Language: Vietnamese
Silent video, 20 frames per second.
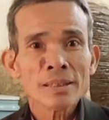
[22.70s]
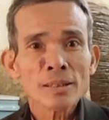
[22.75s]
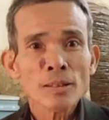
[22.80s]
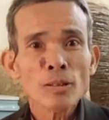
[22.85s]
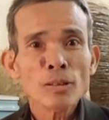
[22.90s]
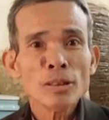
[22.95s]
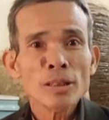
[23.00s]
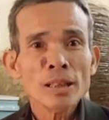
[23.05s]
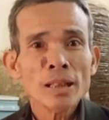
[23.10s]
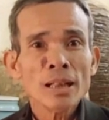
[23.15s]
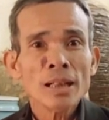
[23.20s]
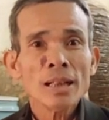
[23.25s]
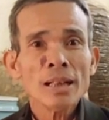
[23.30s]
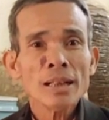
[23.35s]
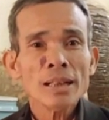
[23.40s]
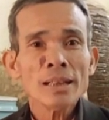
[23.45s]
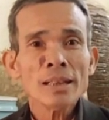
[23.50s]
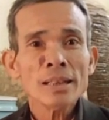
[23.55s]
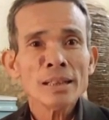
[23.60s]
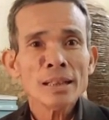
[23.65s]
Tôi uh,
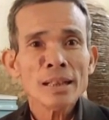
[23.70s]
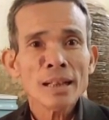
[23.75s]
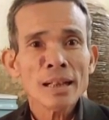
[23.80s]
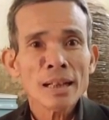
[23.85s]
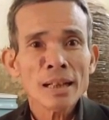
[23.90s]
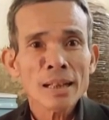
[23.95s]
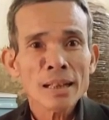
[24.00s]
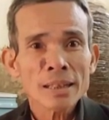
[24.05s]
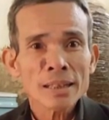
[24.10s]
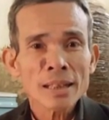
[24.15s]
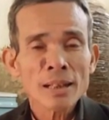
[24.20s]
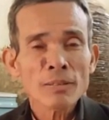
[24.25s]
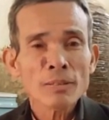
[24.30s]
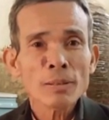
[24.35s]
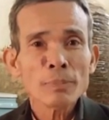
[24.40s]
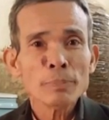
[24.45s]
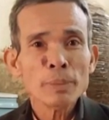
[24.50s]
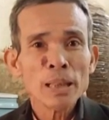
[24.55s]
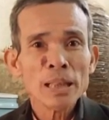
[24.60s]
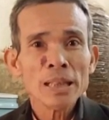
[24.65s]
là Kiều
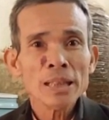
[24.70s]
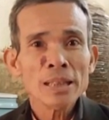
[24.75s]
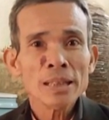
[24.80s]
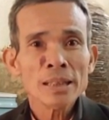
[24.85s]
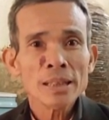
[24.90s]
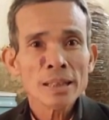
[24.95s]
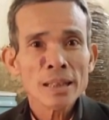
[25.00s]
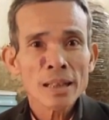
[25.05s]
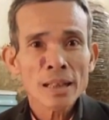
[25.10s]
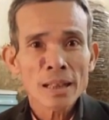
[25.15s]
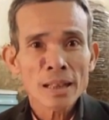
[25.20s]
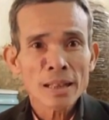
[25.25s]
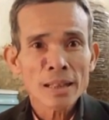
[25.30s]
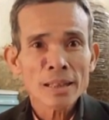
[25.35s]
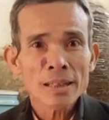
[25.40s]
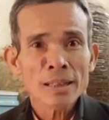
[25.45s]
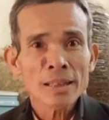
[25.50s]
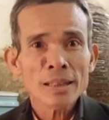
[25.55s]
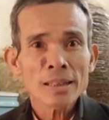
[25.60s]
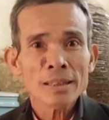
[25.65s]
Văn Bình dạ.
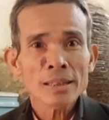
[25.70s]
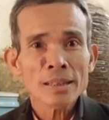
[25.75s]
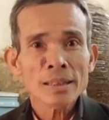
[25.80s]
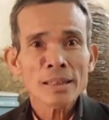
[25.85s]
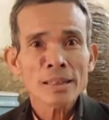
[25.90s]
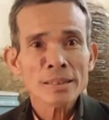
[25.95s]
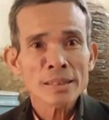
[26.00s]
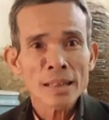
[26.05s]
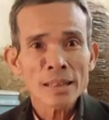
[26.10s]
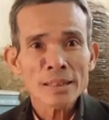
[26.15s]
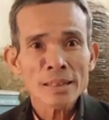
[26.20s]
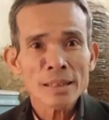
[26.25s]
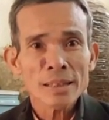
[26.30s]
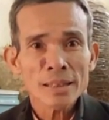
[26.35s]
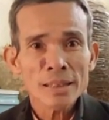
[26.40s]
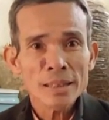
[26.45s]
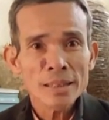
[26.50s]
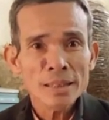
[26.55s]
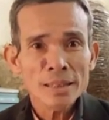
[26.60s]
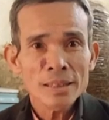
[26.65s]
ở dạ. xã Tự
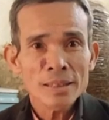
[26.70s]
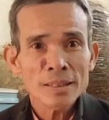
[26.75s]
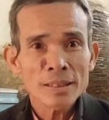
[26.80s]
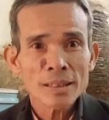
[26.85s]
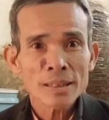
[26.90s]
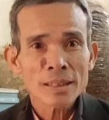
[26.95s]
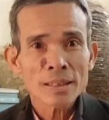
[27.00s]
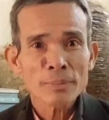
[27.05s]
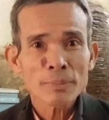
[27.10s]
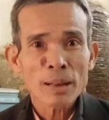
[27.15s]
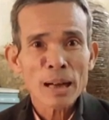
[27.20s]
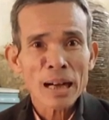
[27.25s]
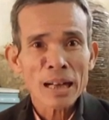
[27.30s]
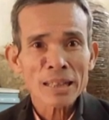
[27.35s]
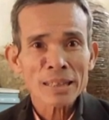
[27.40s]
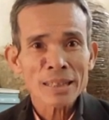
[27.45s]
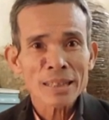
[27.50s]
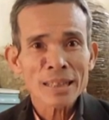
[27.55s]
Lĩnh, cái bảng